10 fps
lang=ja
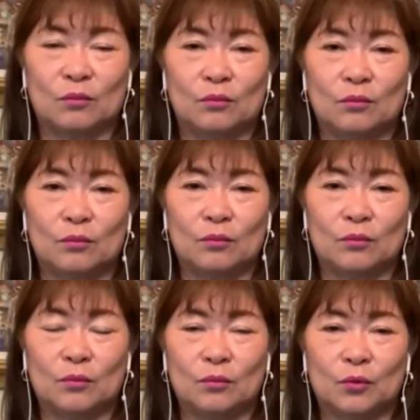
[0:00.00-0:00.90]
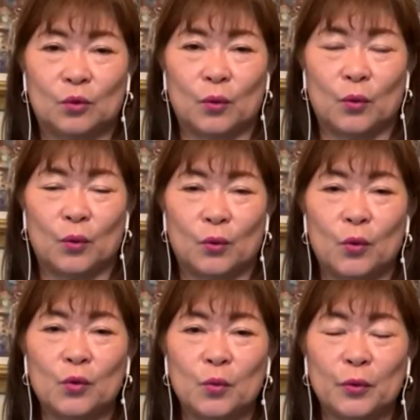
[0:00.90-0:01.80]
うんと
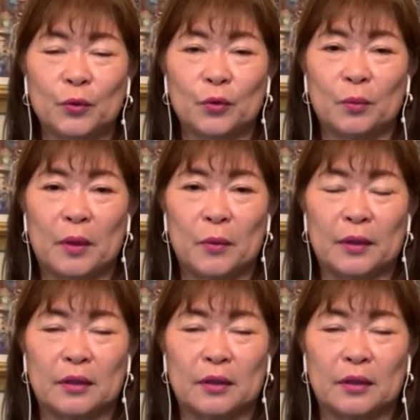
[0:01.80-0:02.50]
ロングボードの場合は